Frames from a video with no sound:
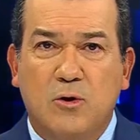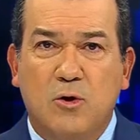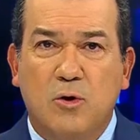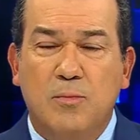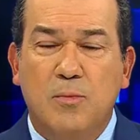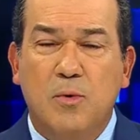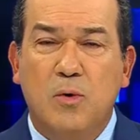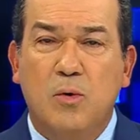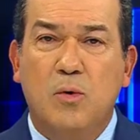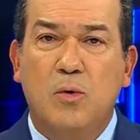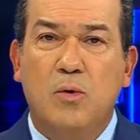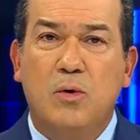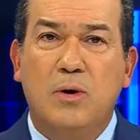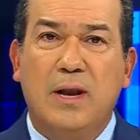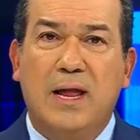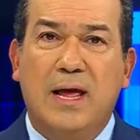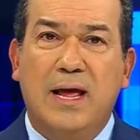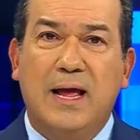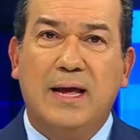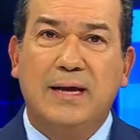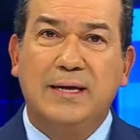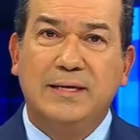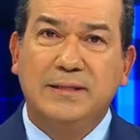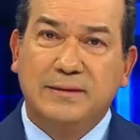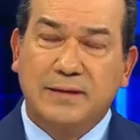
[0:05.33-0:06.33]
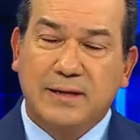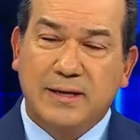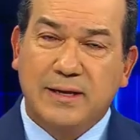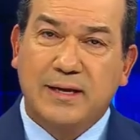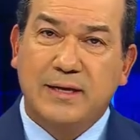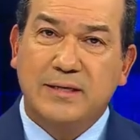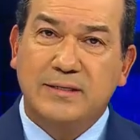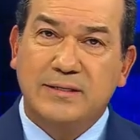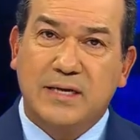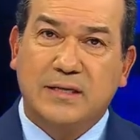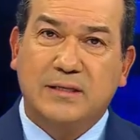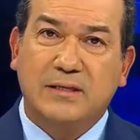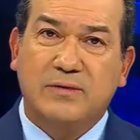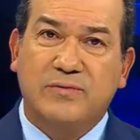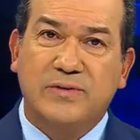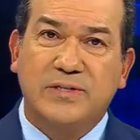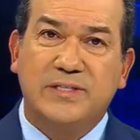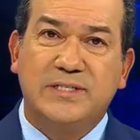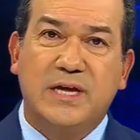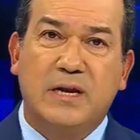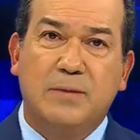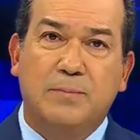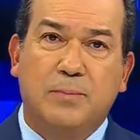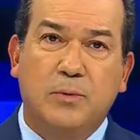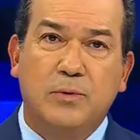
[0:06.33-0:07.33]
cómo la inteligencia
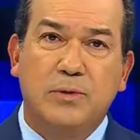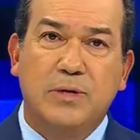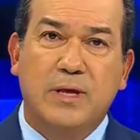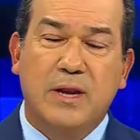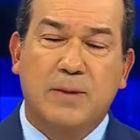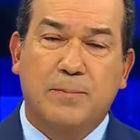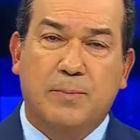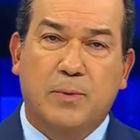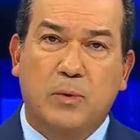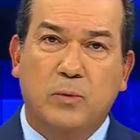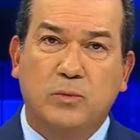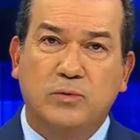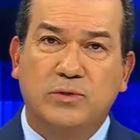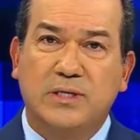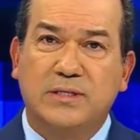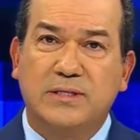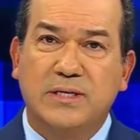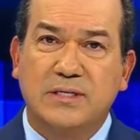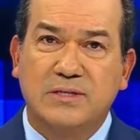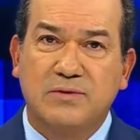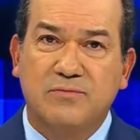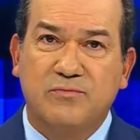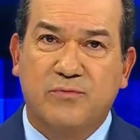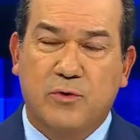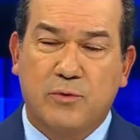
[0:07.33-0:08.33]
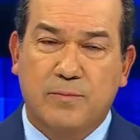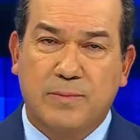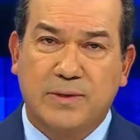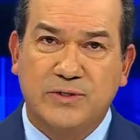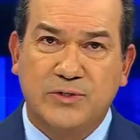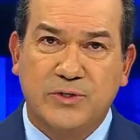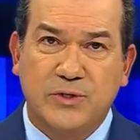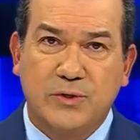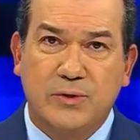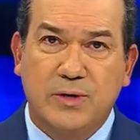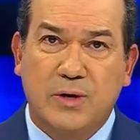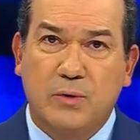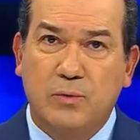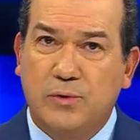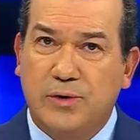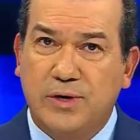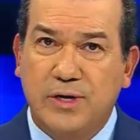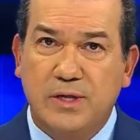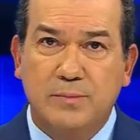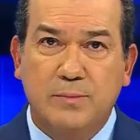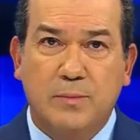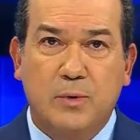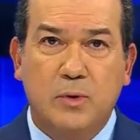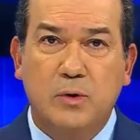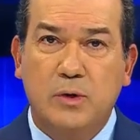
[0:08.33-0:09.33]
artificial pudiera producir desinformación a un
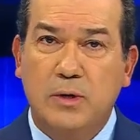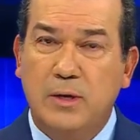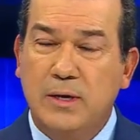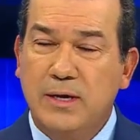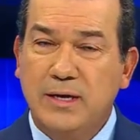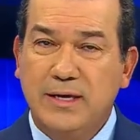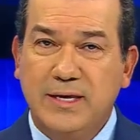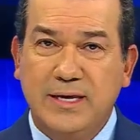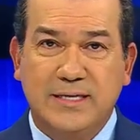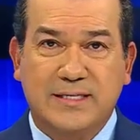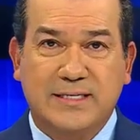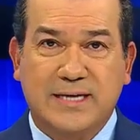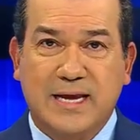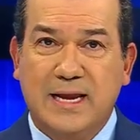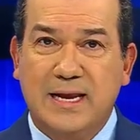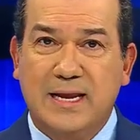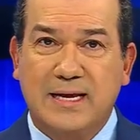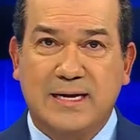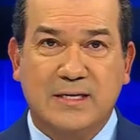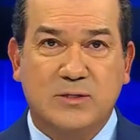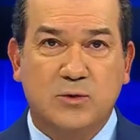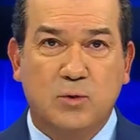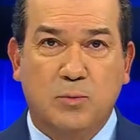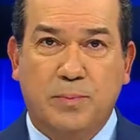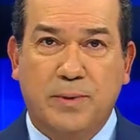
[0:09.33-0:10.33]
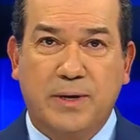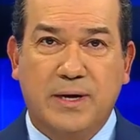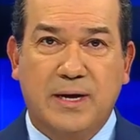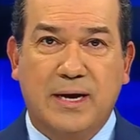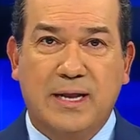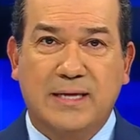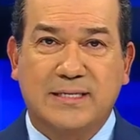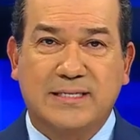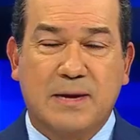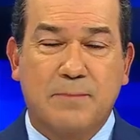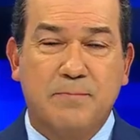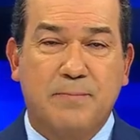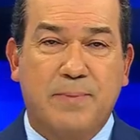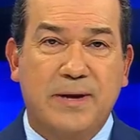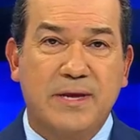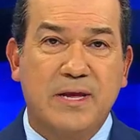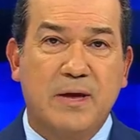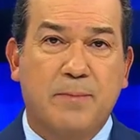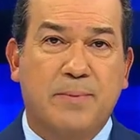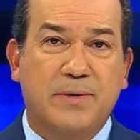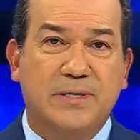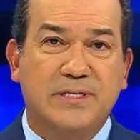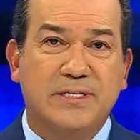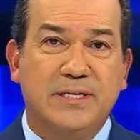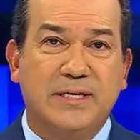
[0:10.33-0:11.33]
ritmo y escala que supera las
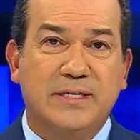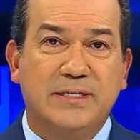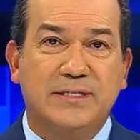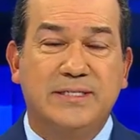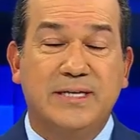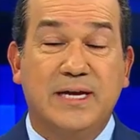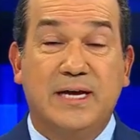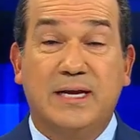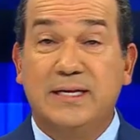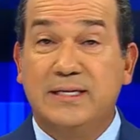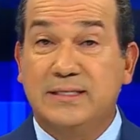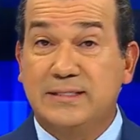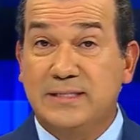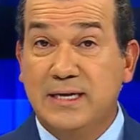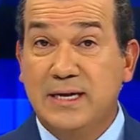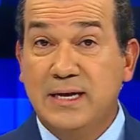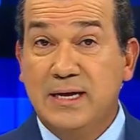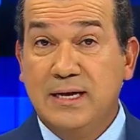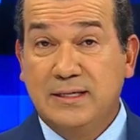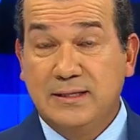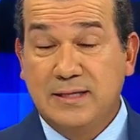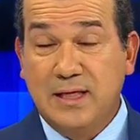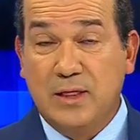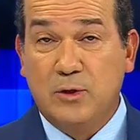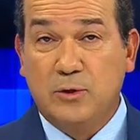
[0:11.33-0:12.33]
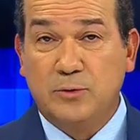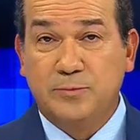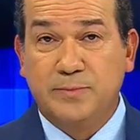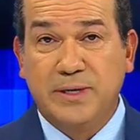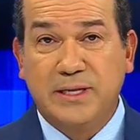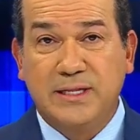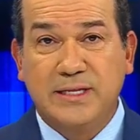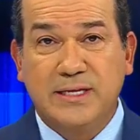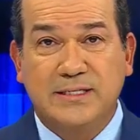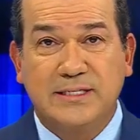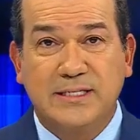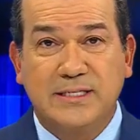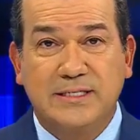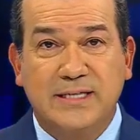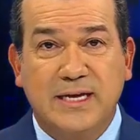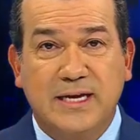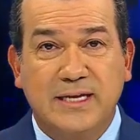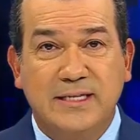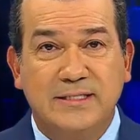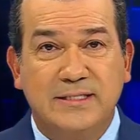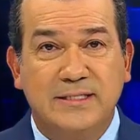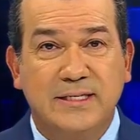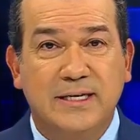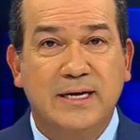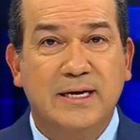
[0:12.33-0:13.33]
campañas presidenciales de
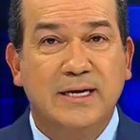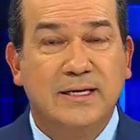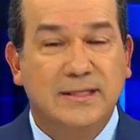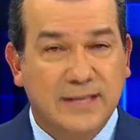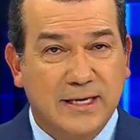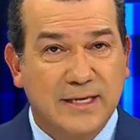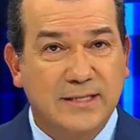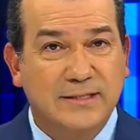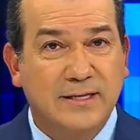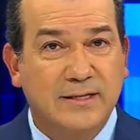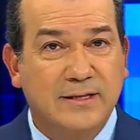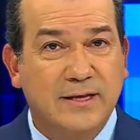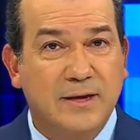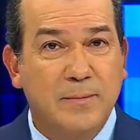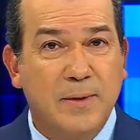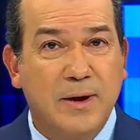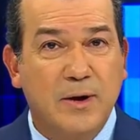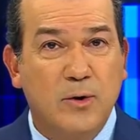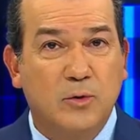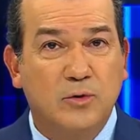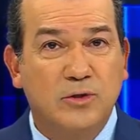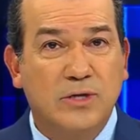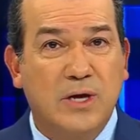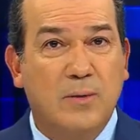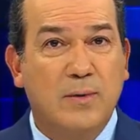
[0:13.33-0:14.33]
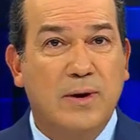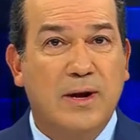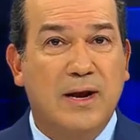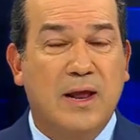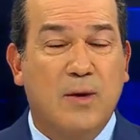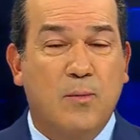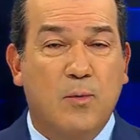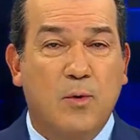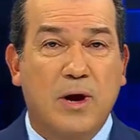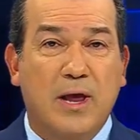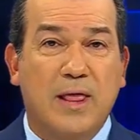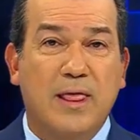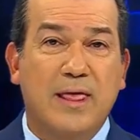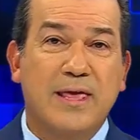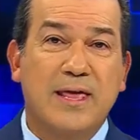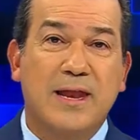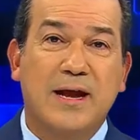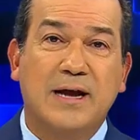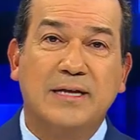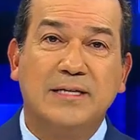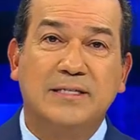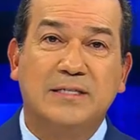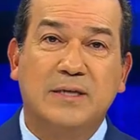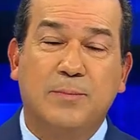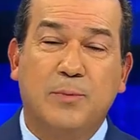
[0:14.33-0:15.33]
2016. De este tema nos habla la abogada y
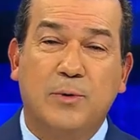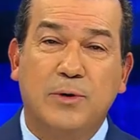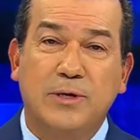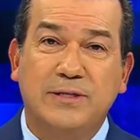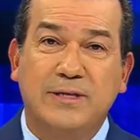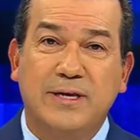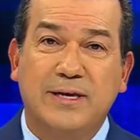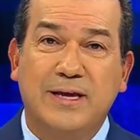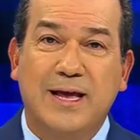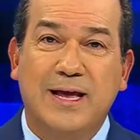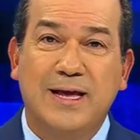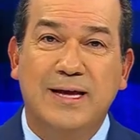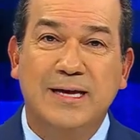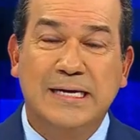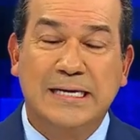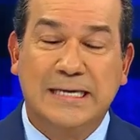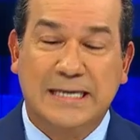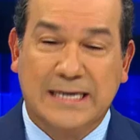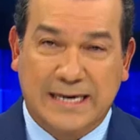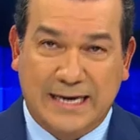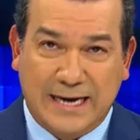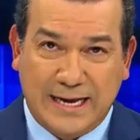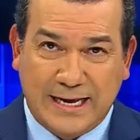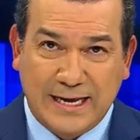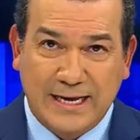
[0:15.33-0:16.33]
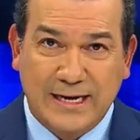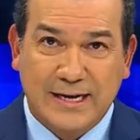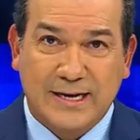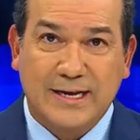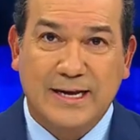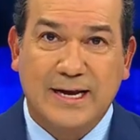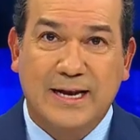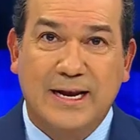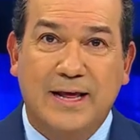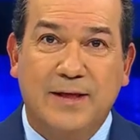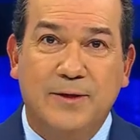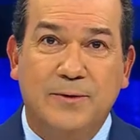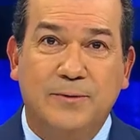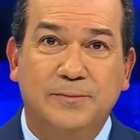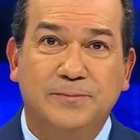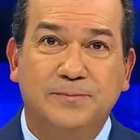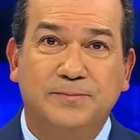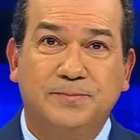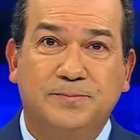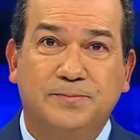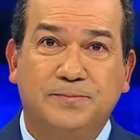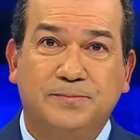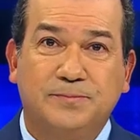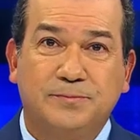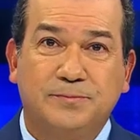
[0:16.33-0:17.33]
analista política Raquel Regalado.